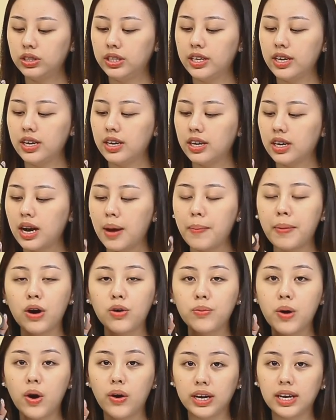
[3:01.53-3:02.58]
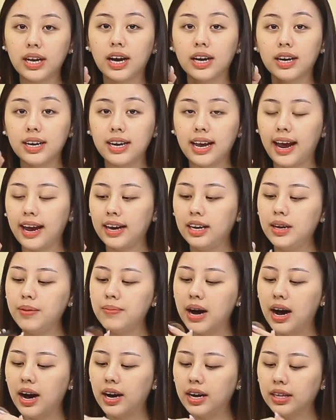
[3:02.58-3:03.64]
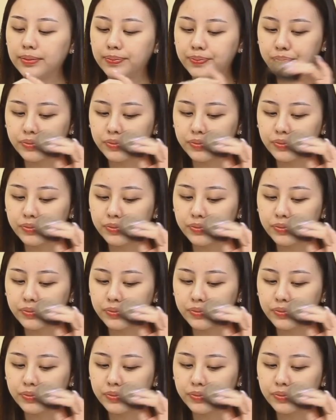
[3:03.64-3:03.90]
Jadi kenapa aku bawa ini karena ini handy banget.